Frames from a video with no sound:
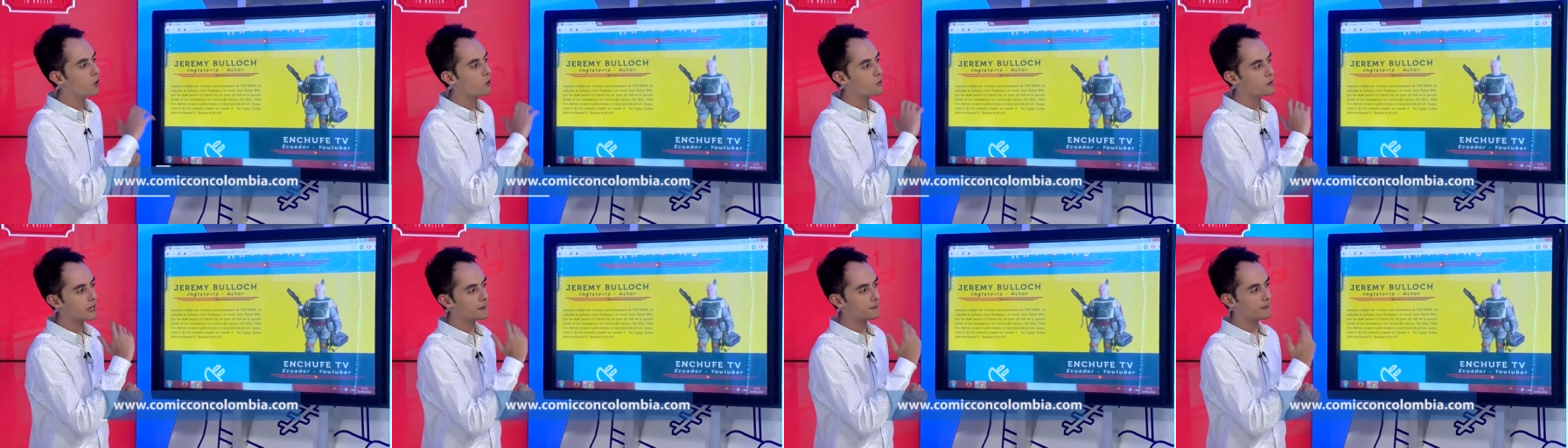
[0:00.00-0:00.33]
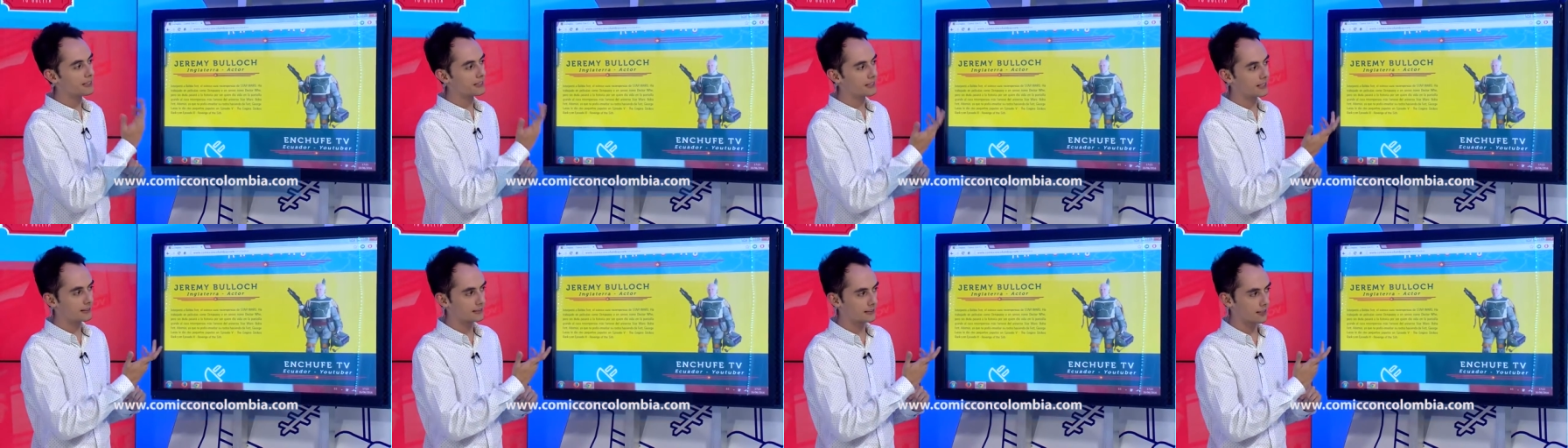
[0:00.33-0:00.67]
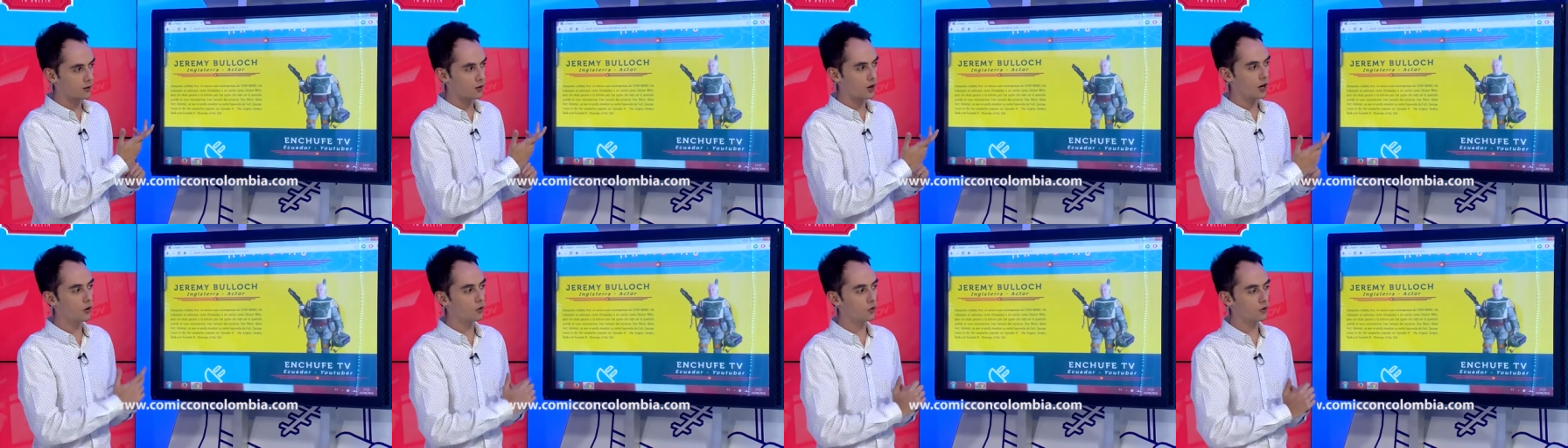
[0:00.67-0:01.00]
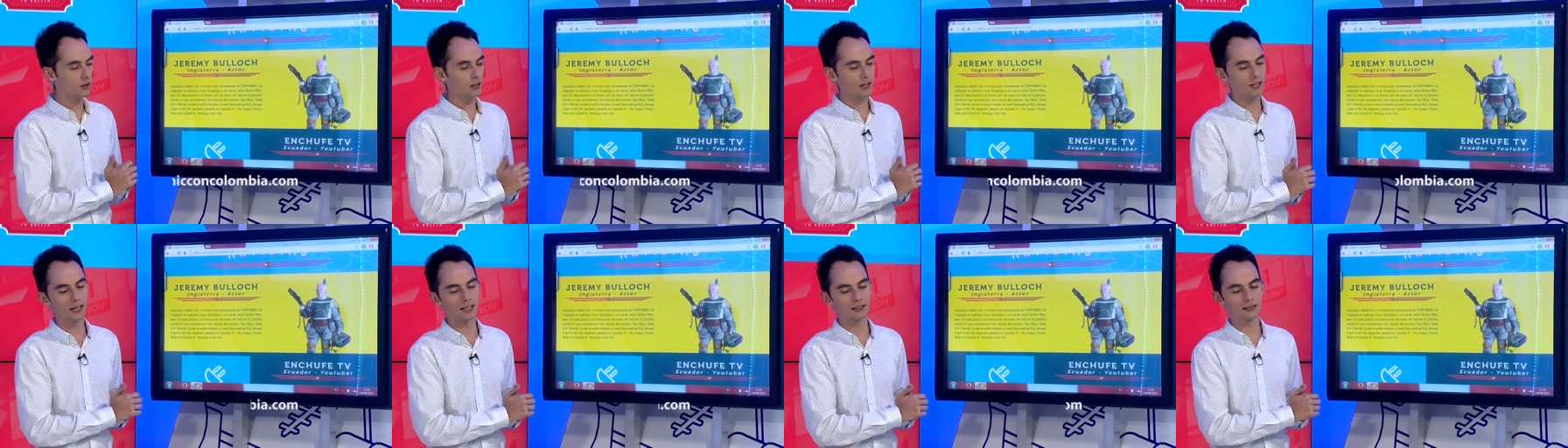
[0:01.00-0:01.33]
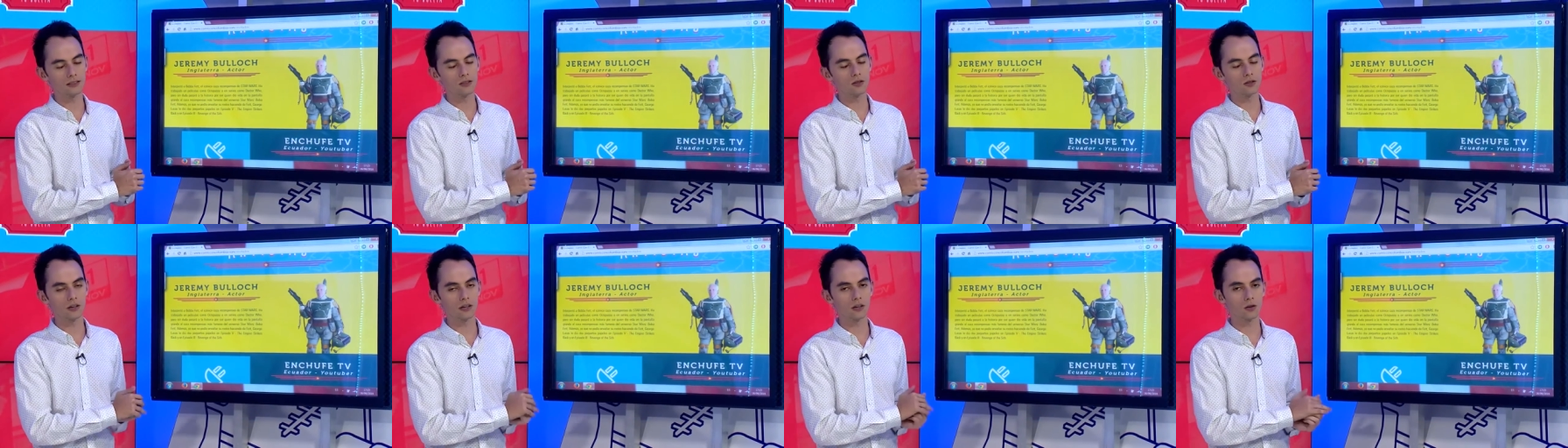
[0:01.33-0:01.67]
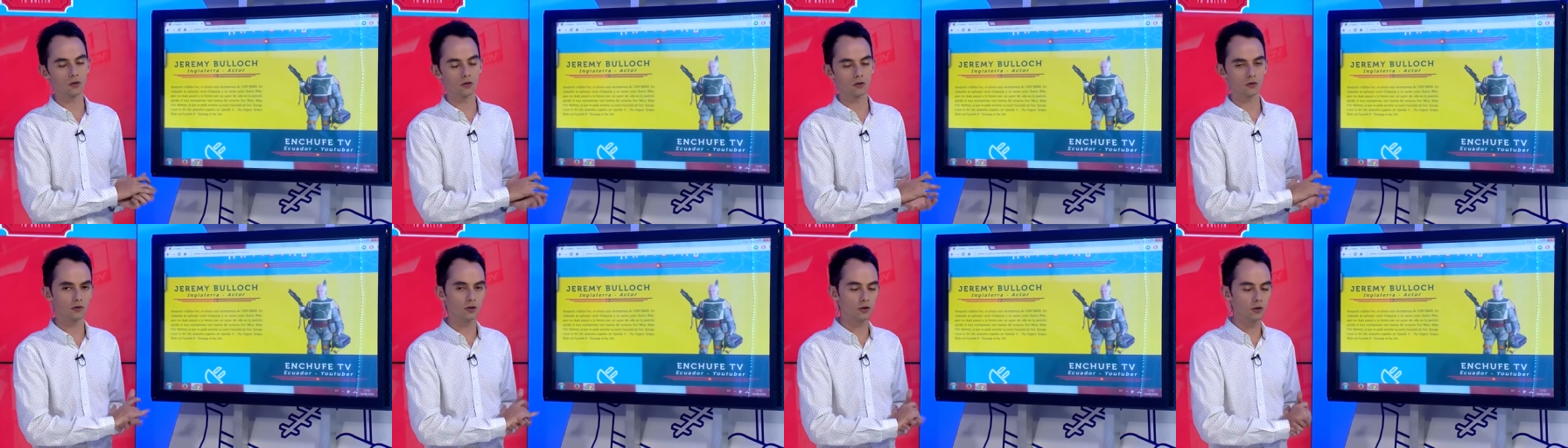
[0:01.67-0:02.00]
obviamente el trabajo de él ha sido
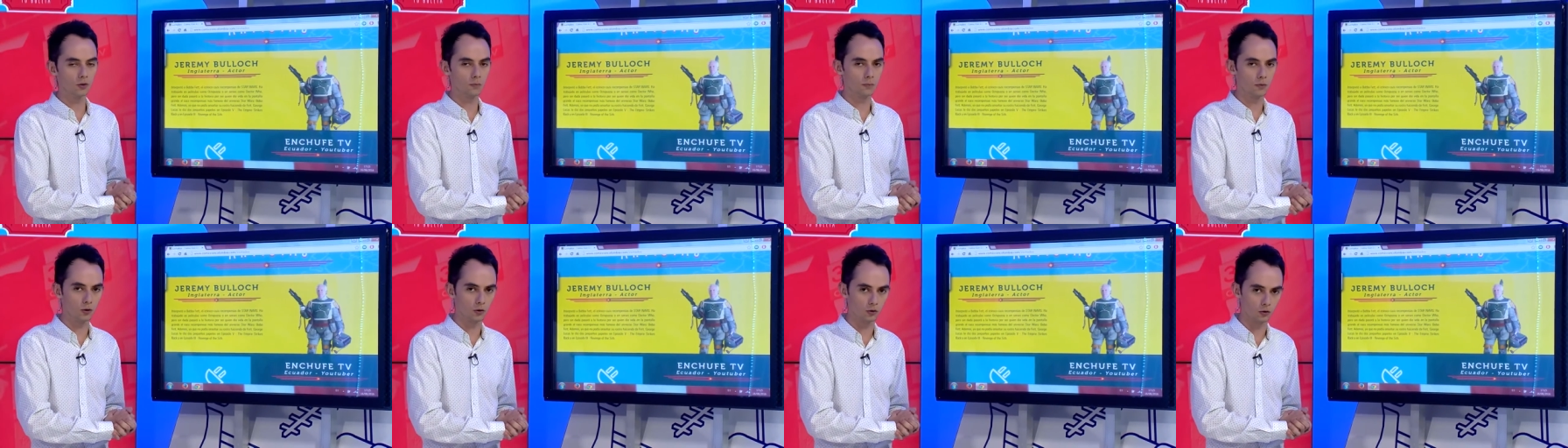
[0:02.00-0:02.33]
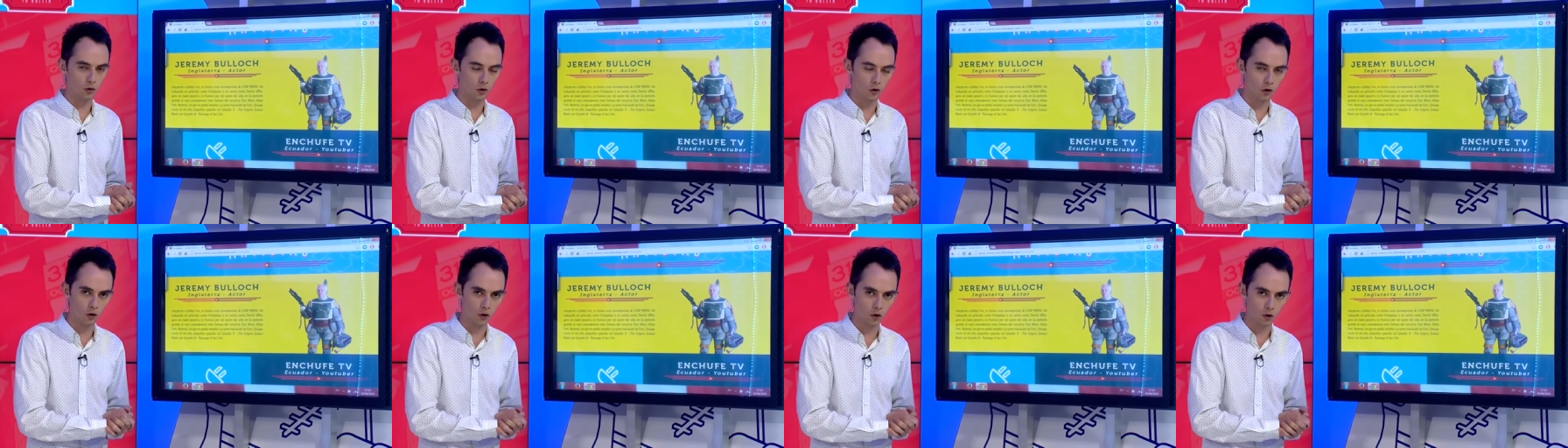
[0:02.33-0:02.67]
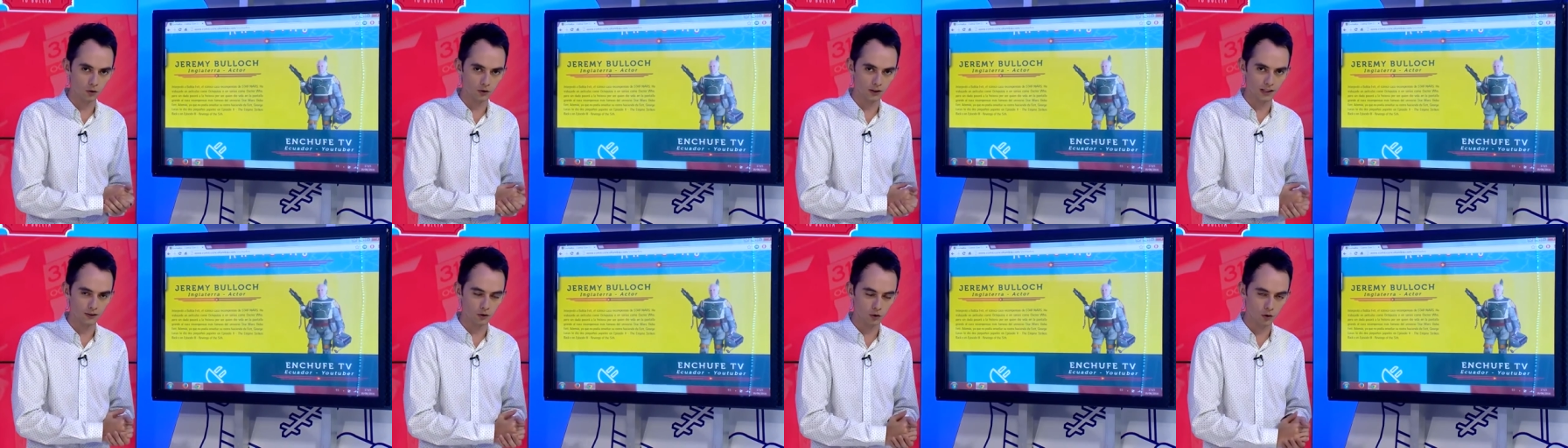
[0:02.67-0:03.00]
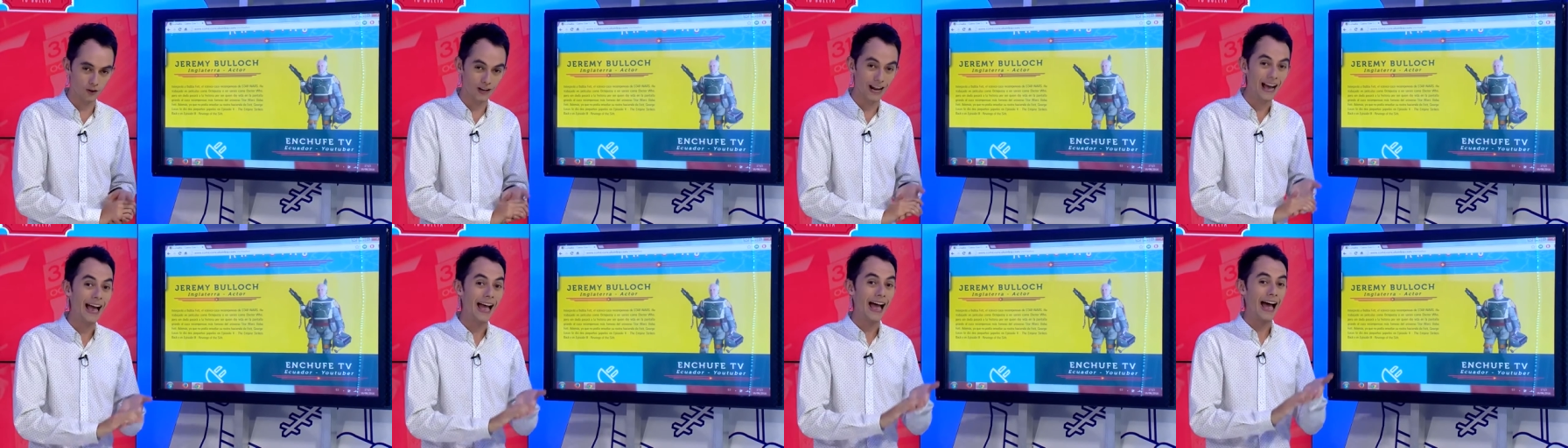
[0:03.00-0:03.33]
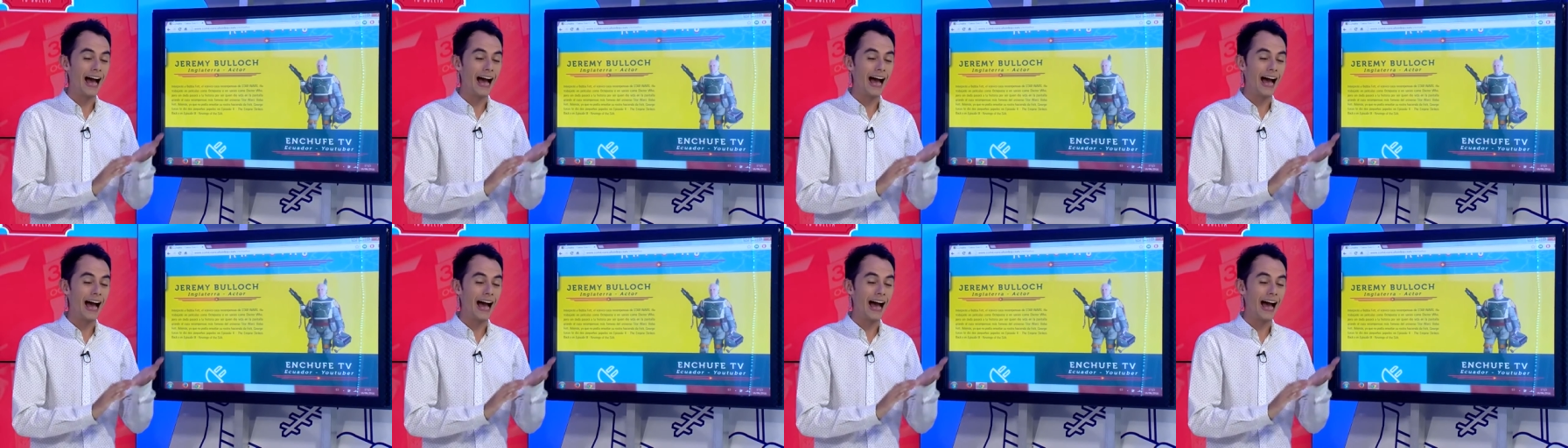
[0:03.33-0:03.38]
reconocido por todos los que son